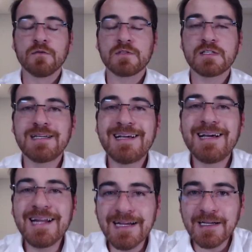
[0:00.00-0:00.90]
Os,
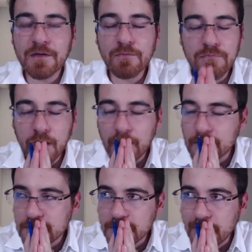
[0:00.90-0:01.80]
gran...
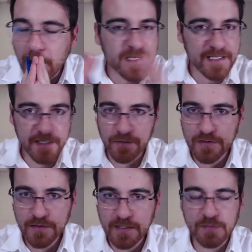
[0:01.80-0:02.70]
os maiores
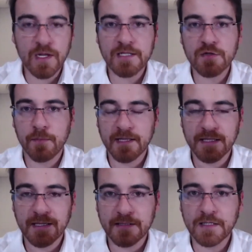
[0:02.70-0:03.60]
erros que as mulheres
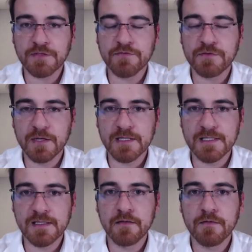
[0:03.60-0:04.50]
cometem na tentativa de
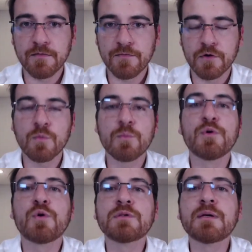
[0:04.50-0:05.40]
emagrecer foram
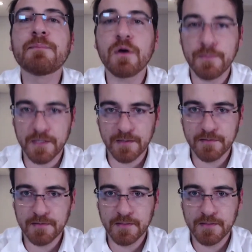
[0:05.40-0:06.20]
por conta própria.